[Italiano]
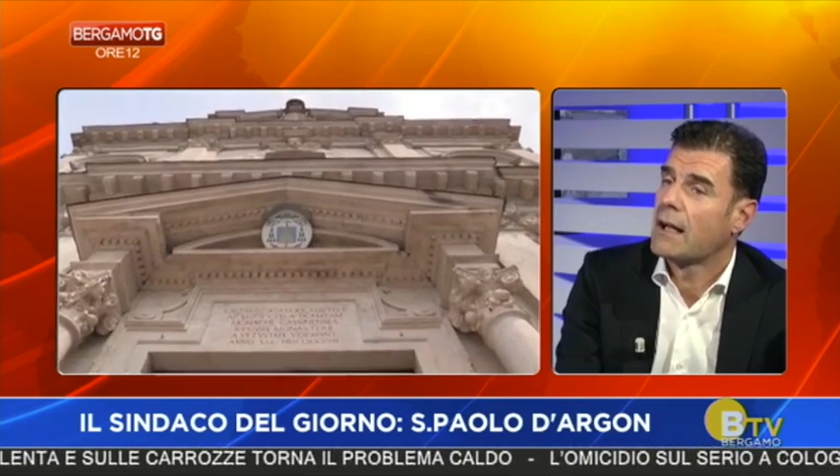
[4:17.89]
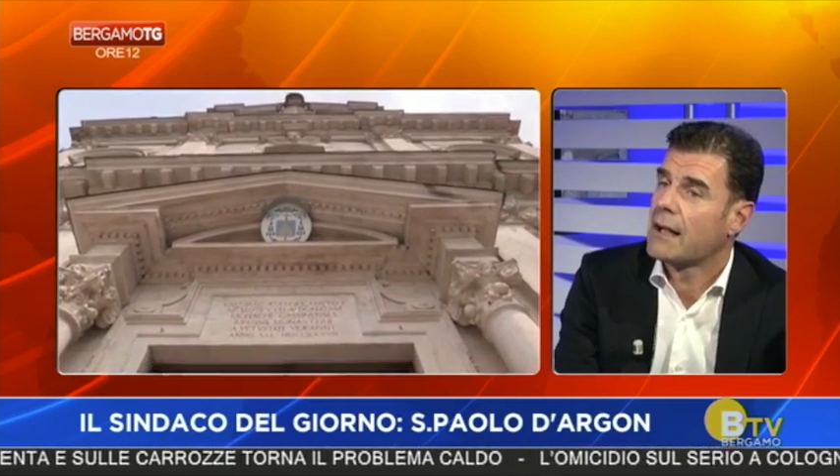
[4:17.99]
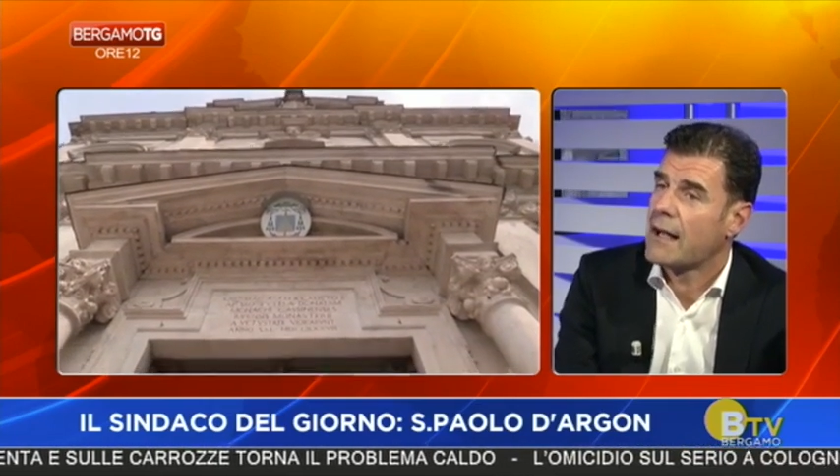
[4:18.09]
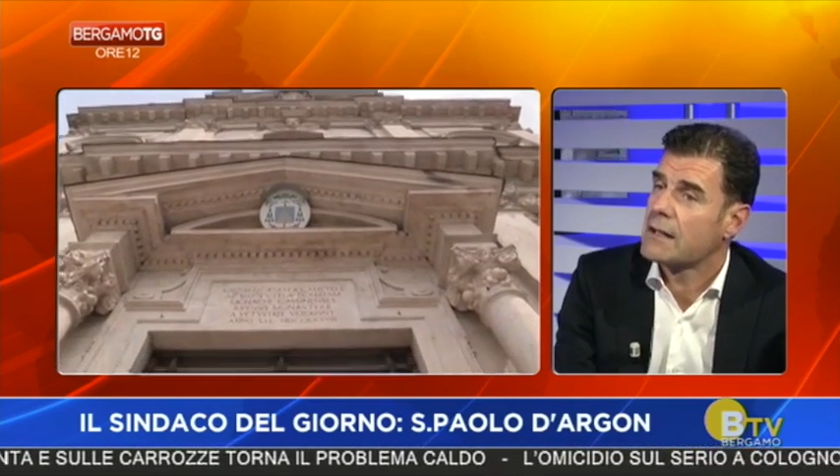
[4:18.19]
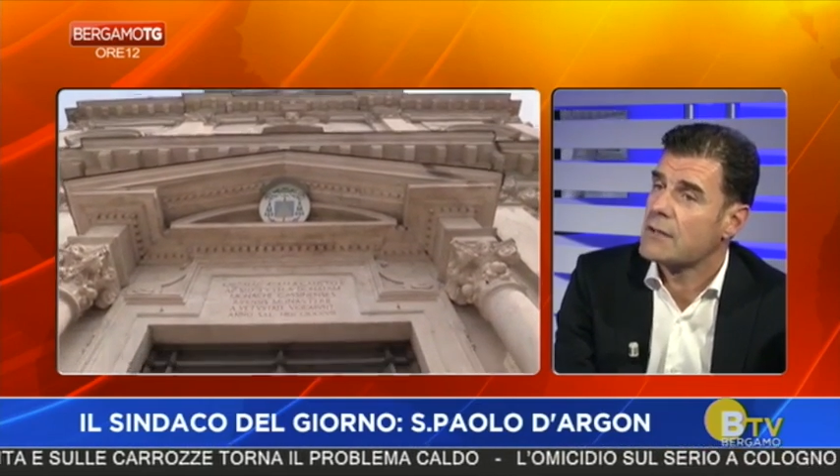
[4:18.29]

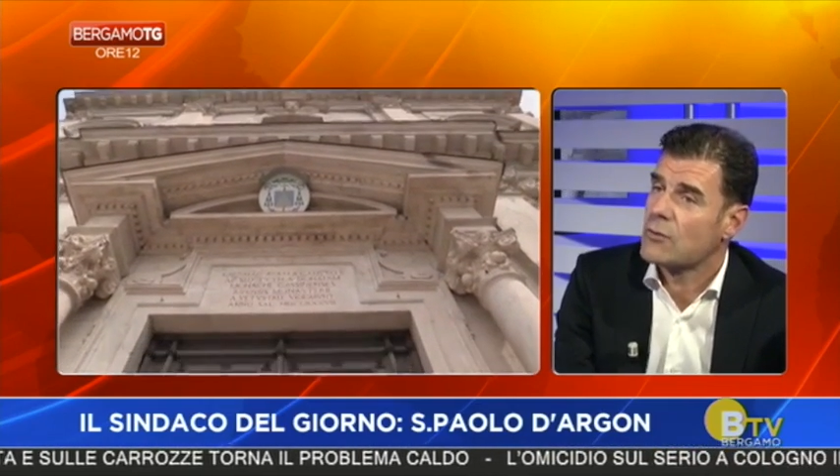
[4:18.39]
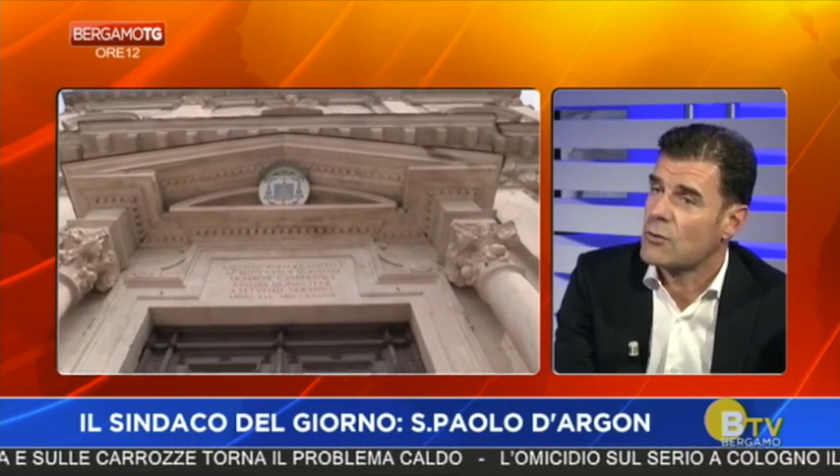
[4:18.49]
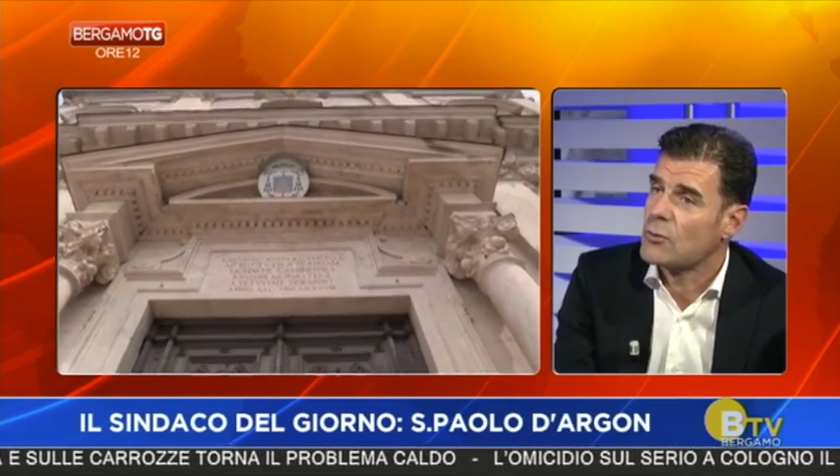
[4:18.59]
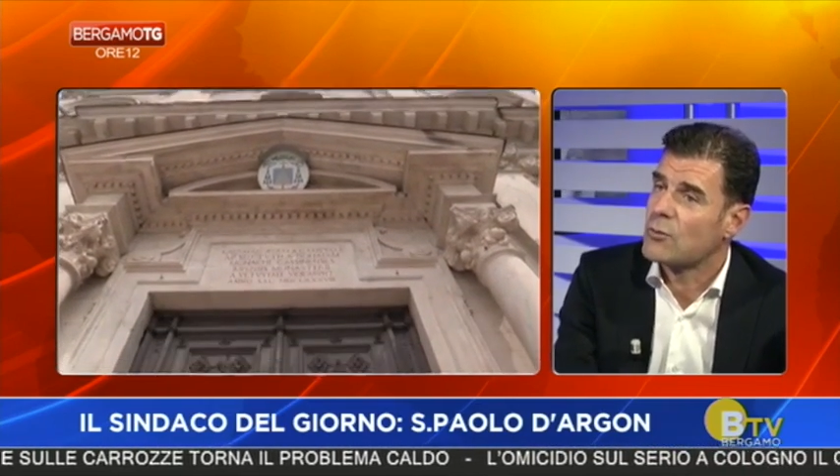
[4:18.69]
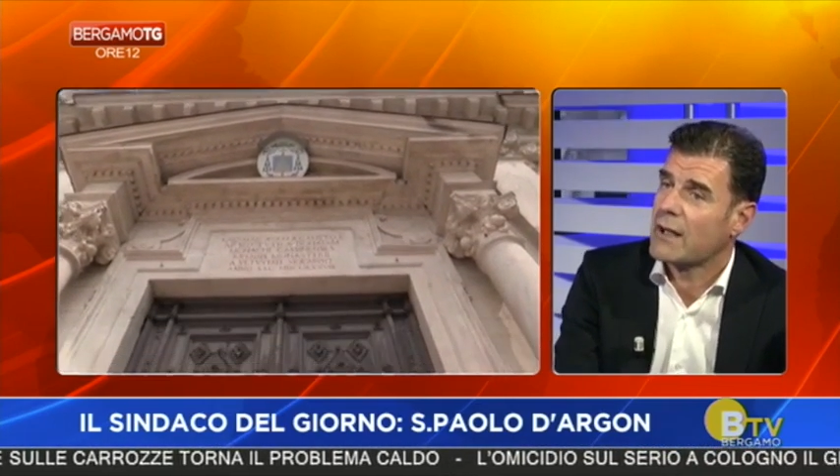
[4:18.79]
alle, grandi
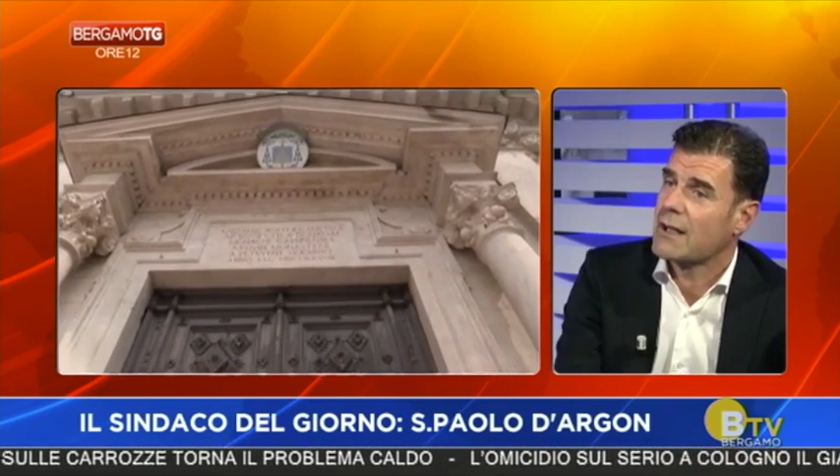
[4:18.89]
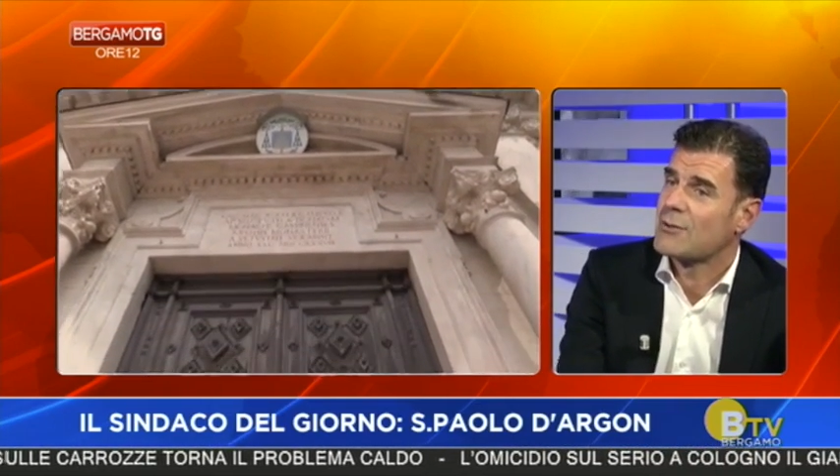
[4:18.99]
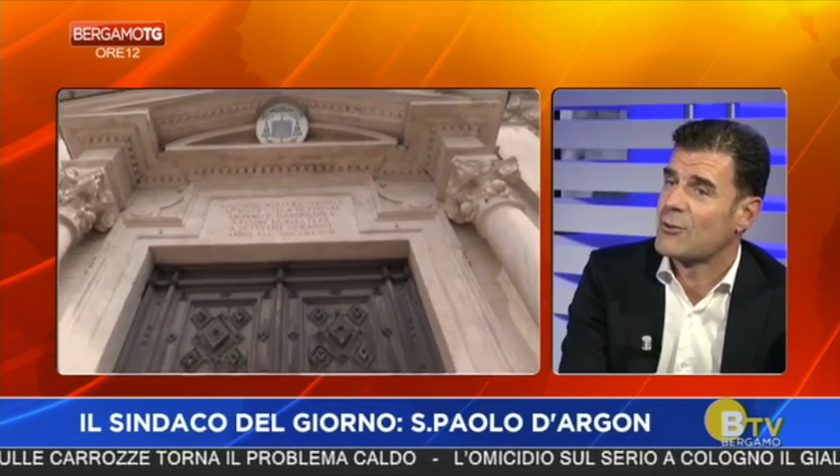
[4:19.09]
strutture che